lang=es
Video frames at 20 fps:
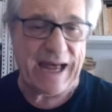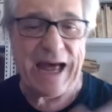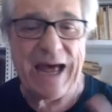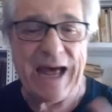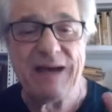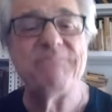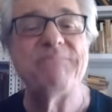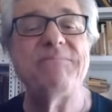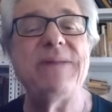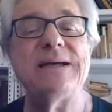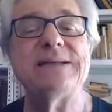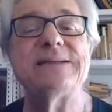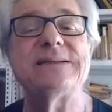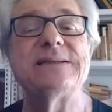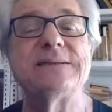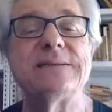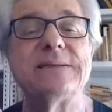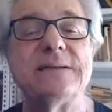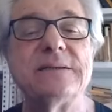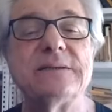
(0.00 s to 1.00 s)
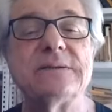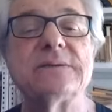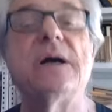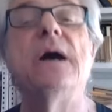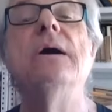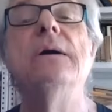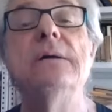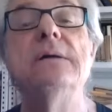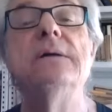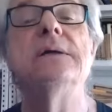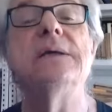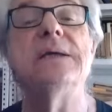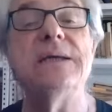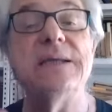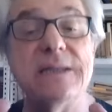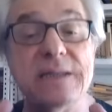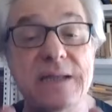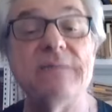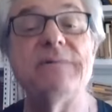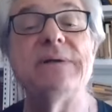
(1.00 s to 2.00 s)
Ambas son
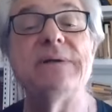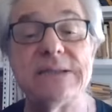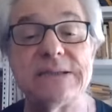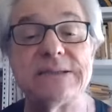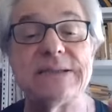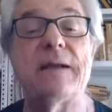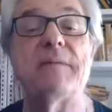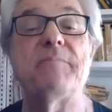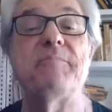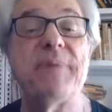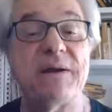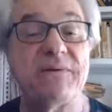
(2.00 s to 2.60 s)
y deben ser